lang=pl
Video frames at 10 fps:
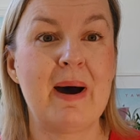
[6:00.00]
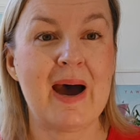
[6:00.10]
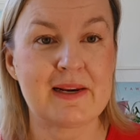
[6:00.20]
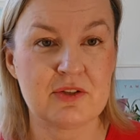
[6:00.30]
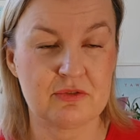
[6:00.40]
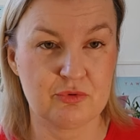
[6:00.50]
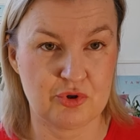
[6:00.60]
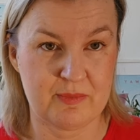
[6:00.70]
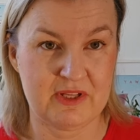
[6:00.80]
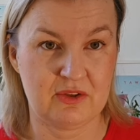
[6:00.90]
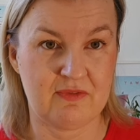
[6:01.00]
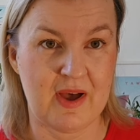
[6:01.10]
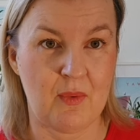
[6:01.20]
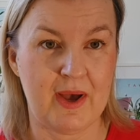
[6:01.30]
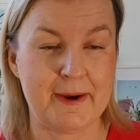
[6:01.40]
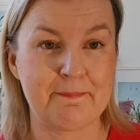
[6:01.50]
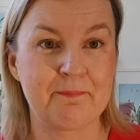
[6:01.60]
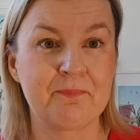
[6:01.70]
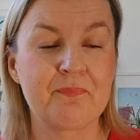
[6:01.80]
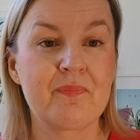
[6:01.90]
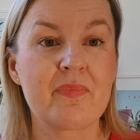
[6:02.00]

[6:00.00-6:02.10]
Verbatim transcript: bardzo dużo medytowałam